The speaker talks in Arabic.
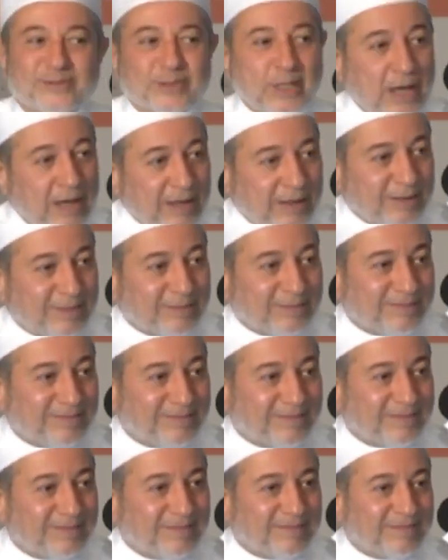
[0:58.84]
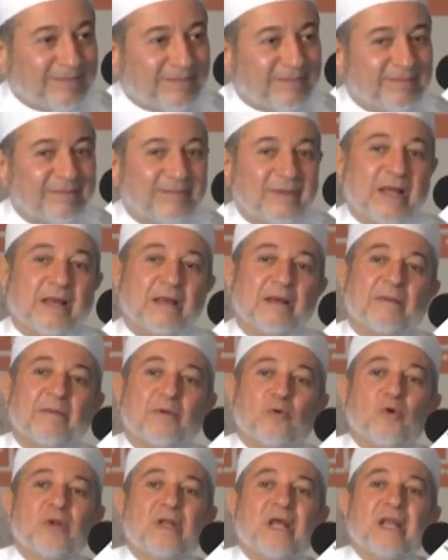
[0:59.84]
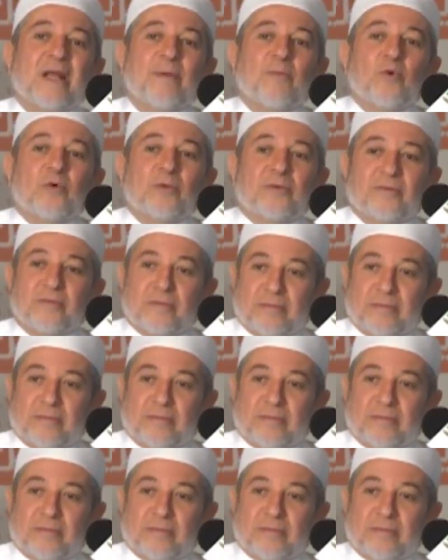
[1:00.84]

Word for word: صح لا كنا نموت